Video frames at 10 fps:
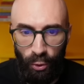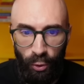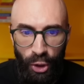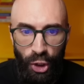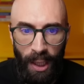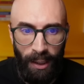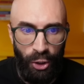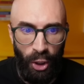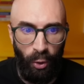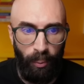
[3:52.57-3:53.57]
l'originale
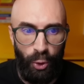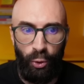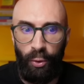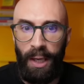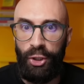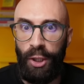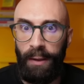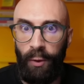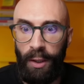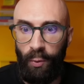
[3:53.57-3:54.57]
ce l'ho, posso tornarci a
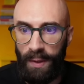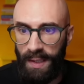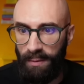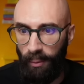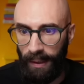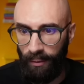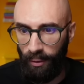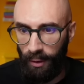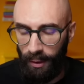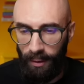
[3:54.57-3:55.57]
lavorare in qualsiasi
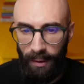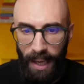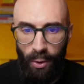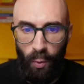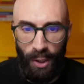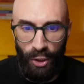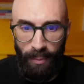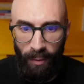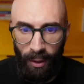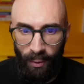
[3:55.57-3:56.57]
momento. Ecco qua,
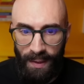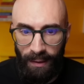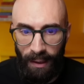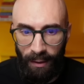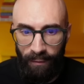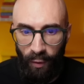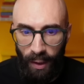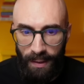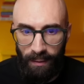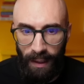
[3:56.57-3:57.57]
abbiamo la nostra Dark
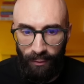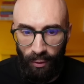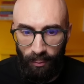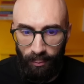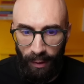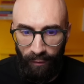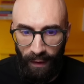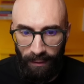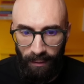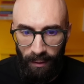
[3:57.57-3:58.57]
Forest, tra l'altro
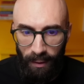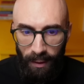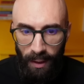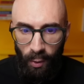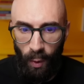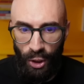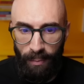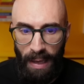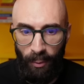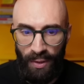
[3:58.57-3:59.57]
perfetta, qua
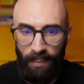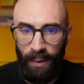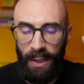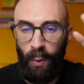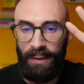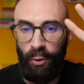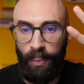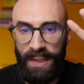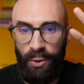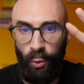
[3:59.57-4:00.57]
abbiamo sempre le quattro
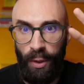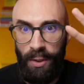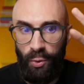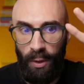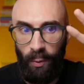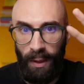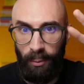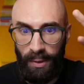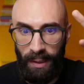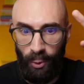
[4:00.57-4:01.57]
opzioni sulle quali
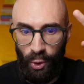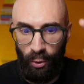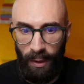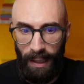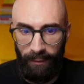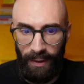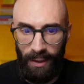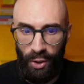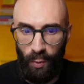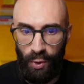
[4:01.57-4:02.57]
possiamo scrollare, vedete
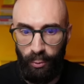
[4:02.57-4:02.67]
c'è questo